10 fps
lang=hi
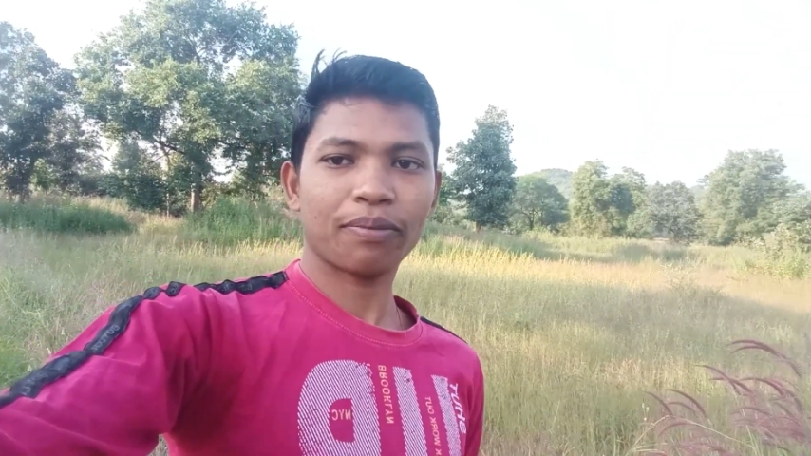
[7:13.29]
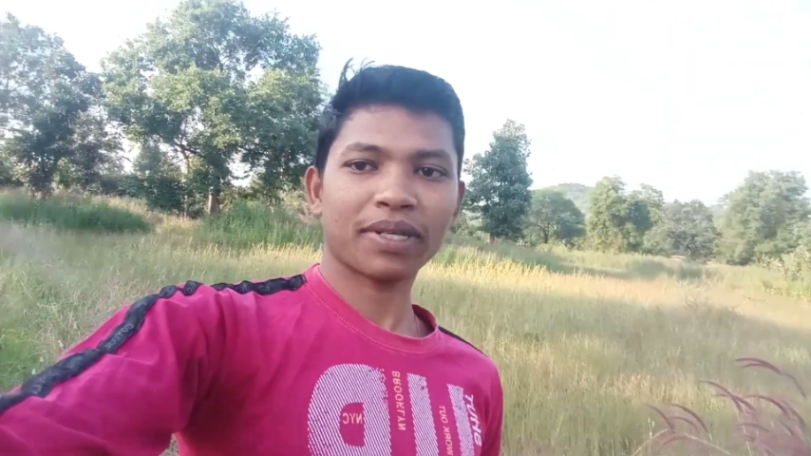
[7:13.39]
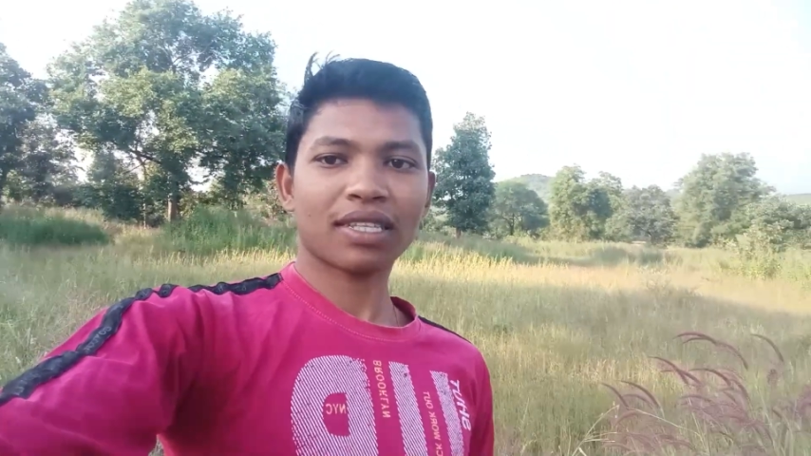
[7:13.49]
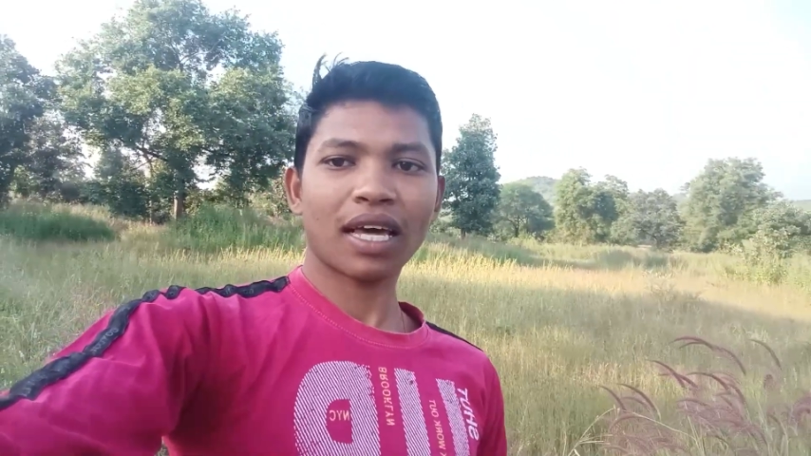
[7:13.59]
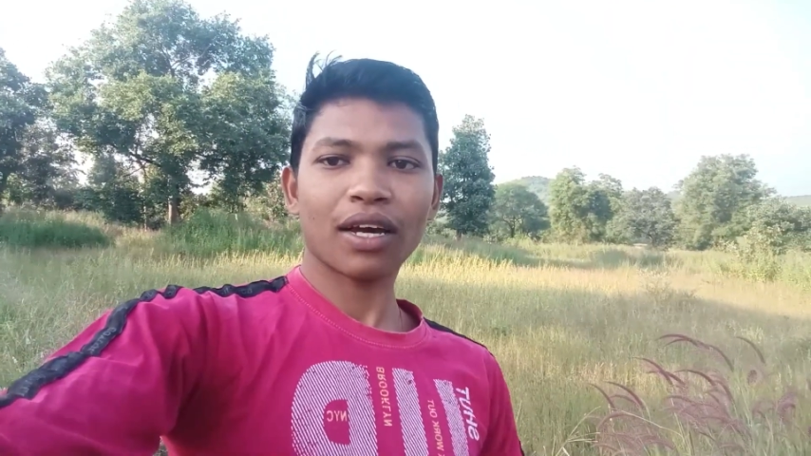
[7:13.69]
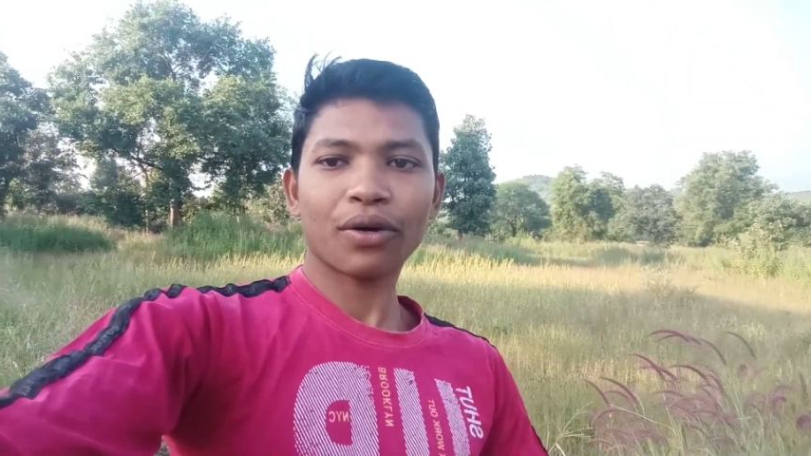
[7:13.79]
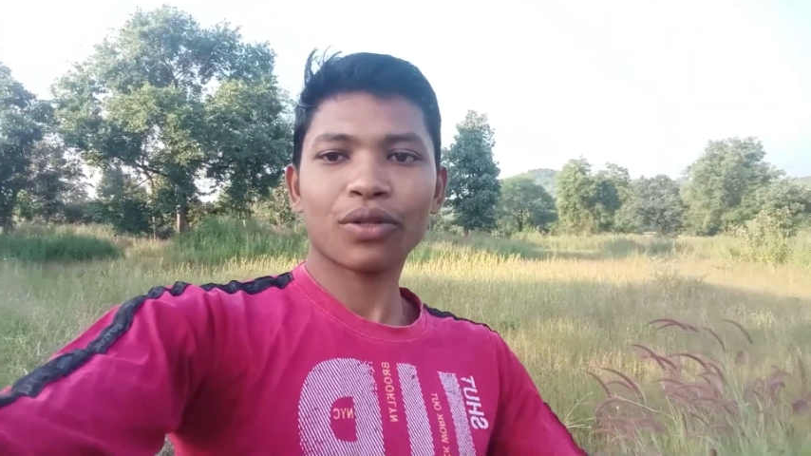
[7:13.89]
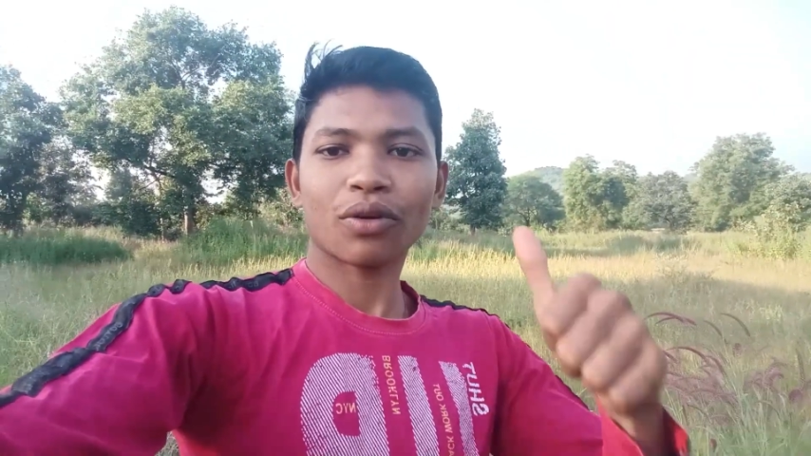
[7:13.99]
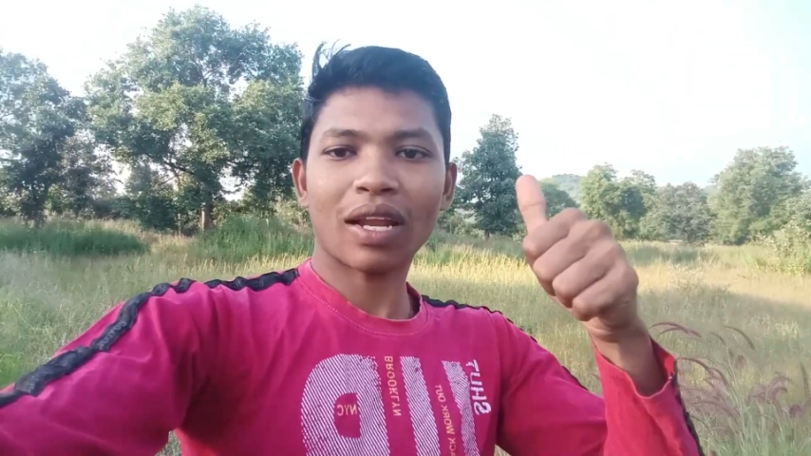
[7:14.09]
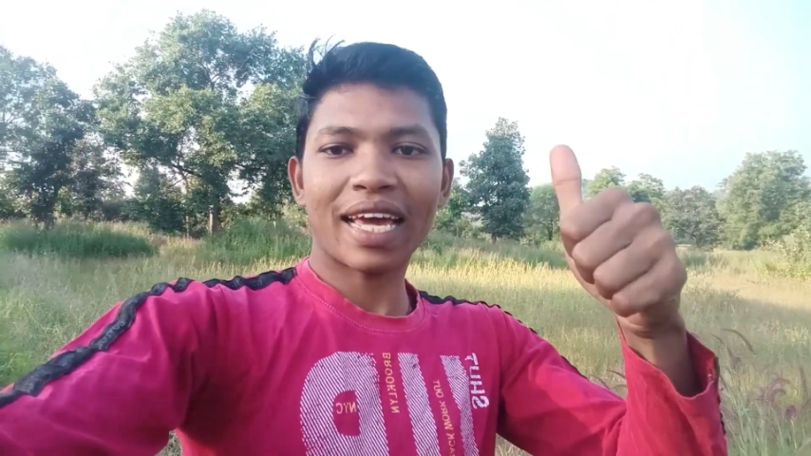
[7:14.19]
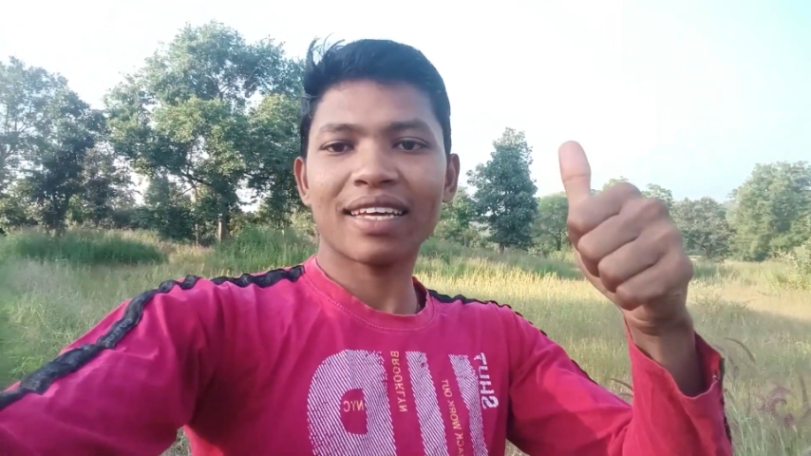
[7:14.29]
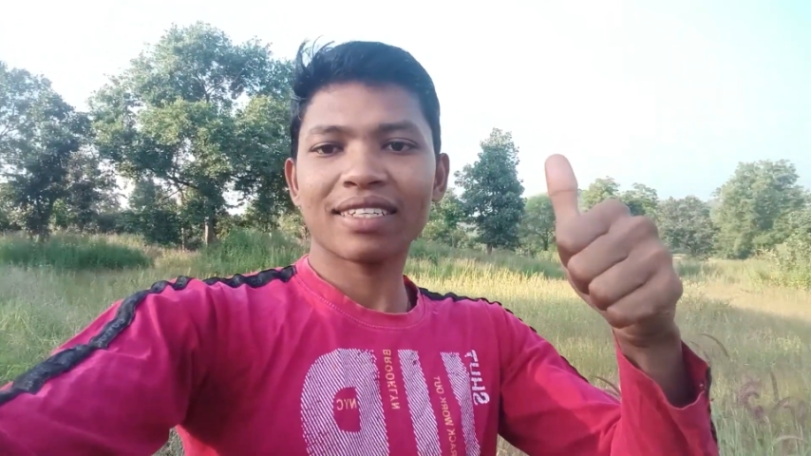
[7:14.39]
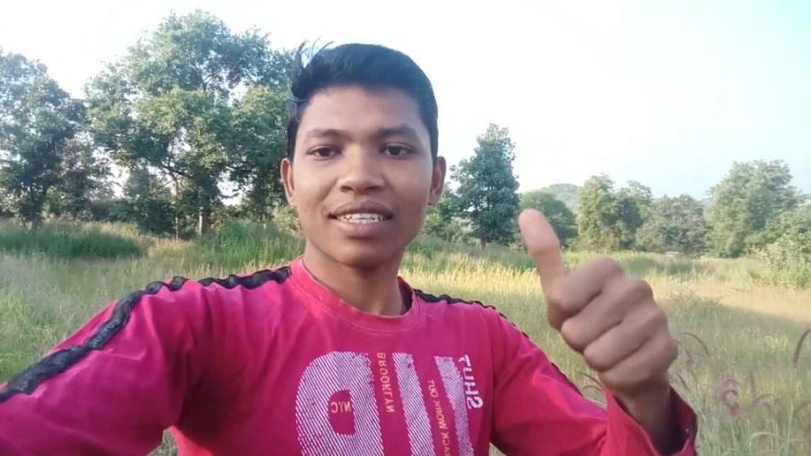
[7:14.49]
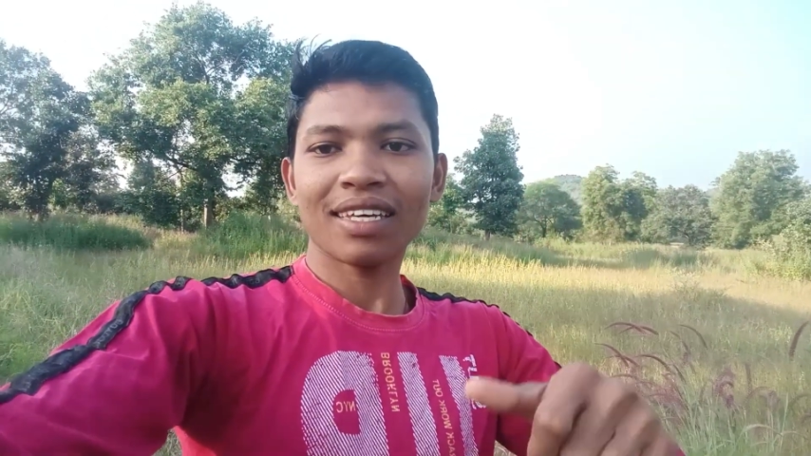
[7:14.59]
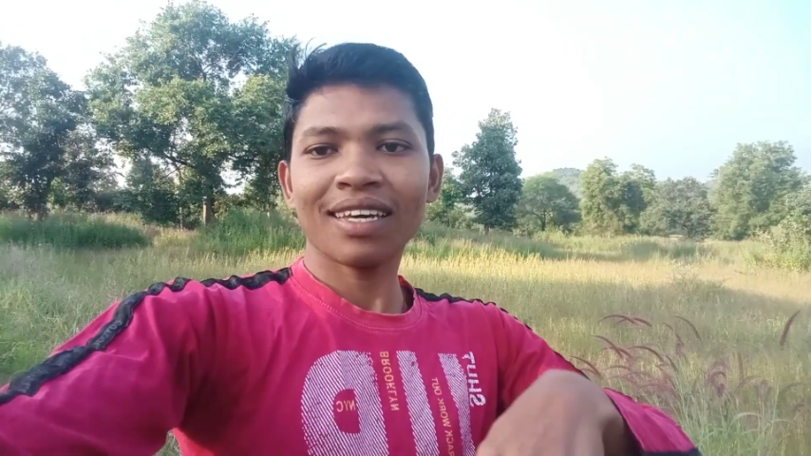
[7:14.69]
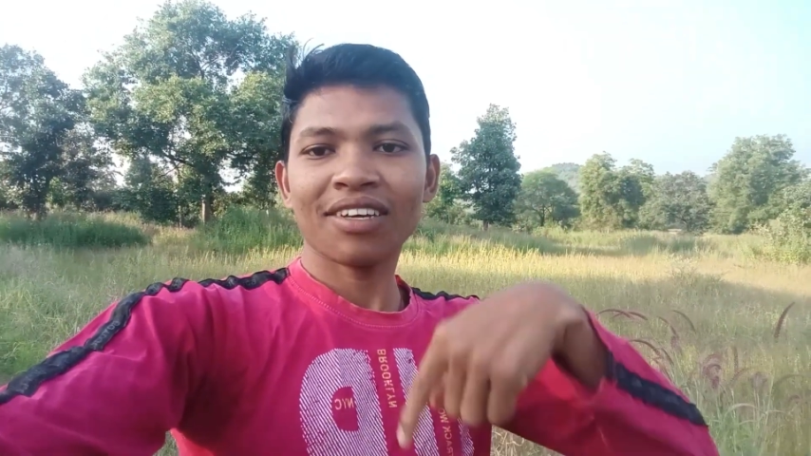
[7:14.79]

पसंद आया हो तो लाइक कीजिए